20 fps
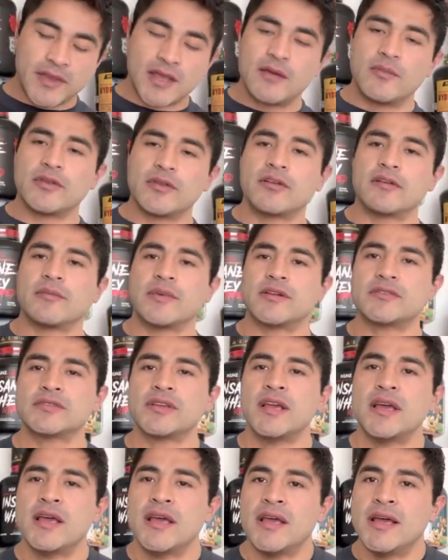Y bueno,
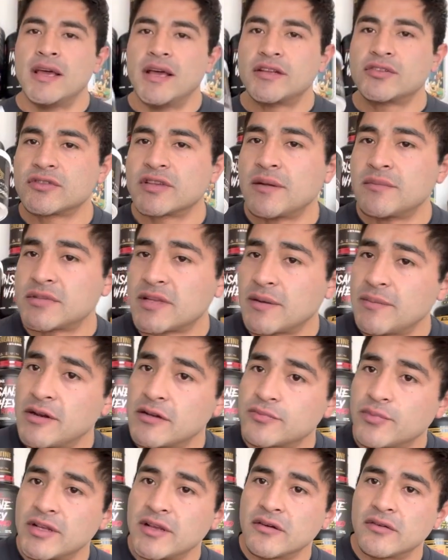hermanos, estos SAMs también
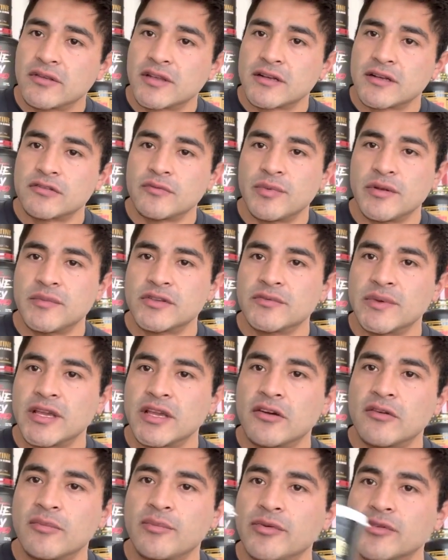los pueden encontrar en
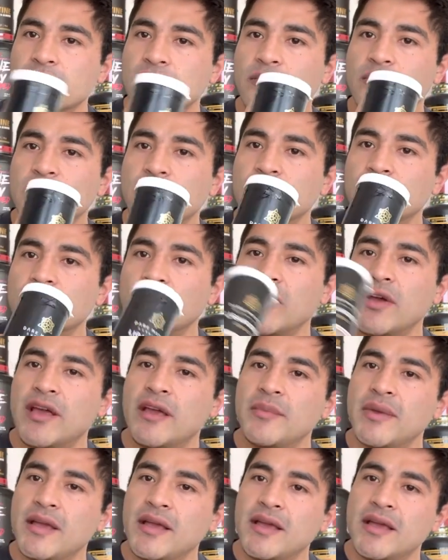
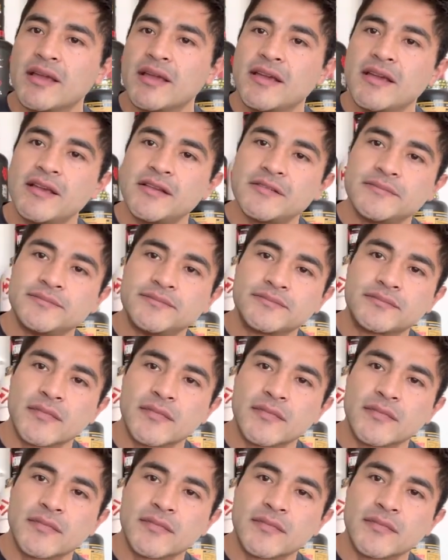suplementosmexico.com.mx.